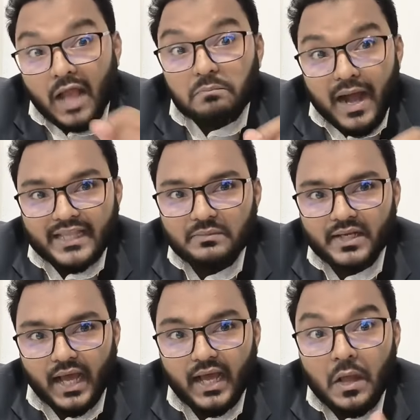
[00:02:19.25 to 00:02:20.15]
আর বাকি
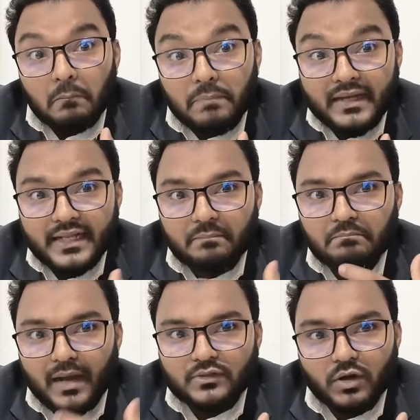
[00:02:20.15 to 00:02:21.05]
বেলা পেটে
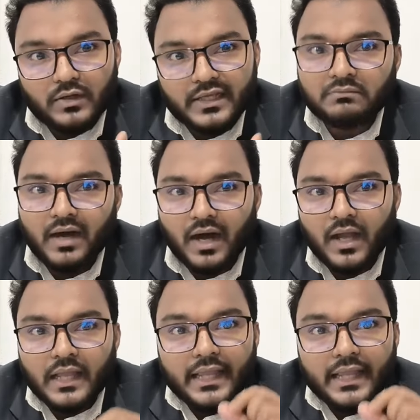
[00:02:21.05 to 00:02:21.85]
পাথর কিংবা